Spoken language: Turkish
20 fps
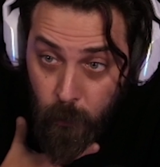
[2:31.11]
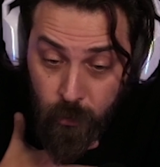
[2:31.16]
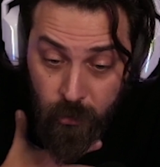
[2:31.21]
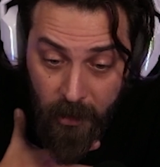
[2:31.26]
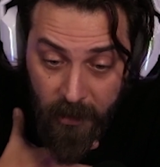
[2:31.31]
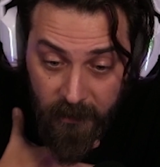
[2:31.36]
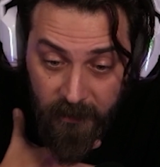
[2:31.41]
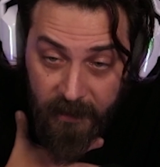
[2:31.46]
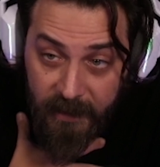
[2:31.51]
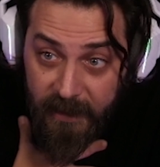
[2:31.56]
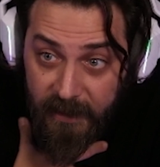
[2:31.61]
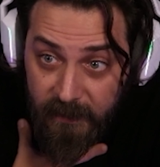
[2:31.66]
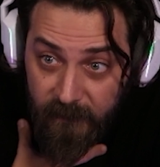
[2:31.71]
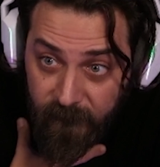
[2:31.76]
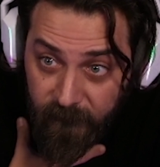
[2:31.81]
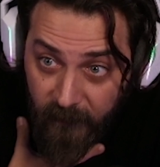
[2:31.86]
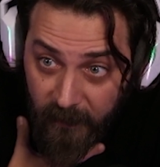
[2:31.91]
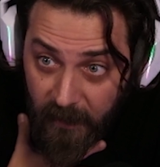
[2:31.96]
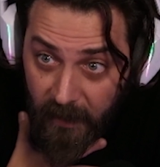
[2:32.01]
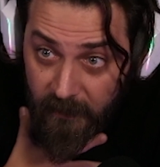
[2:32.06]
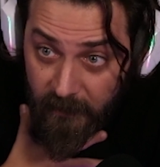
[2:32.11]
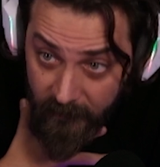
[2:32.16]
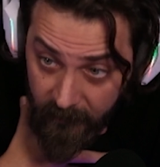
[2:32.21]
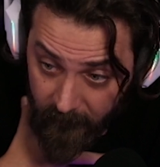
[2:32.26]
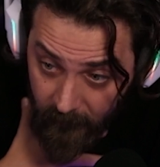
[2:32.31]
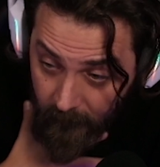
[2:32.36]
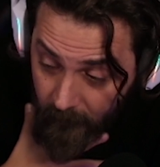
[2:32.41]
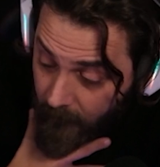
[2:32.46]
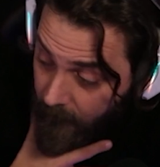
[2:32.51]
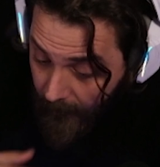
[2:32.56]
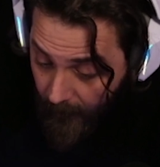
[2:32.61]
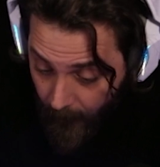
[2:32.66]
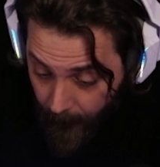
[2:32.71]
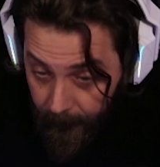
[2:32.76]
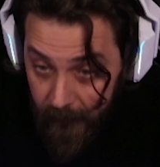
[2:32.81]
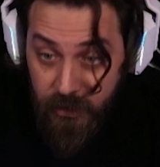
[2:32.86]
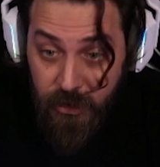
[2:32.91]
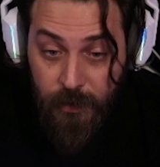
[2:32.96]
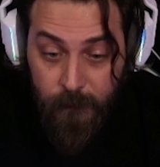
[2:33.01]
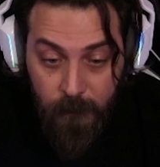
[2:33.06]
Uzaktan eğitim falan değil.
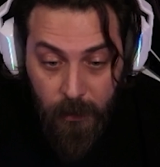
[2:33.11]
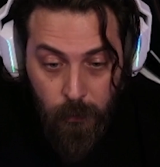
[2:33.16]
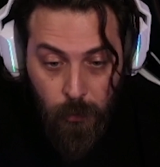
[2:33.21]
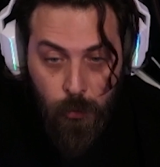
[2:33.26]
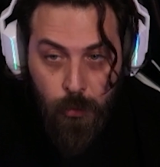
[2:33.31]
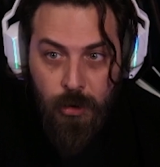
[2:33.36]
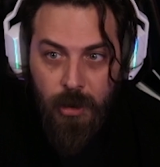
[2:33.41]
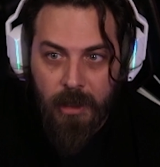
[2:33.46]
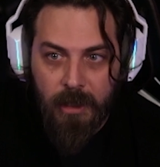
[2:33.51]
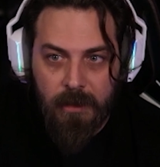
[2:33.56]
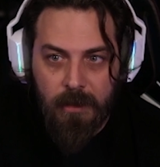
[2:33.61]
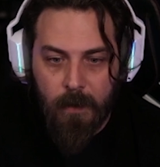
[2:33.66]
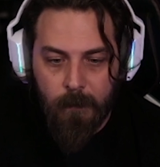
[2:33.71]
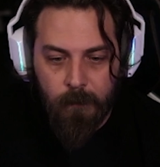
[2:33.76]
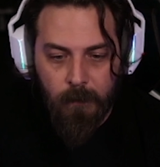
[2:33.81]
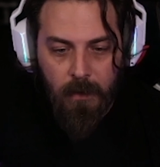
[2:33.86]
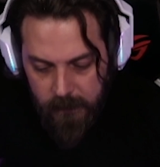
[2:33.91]
Bayağı başımda duracak adam.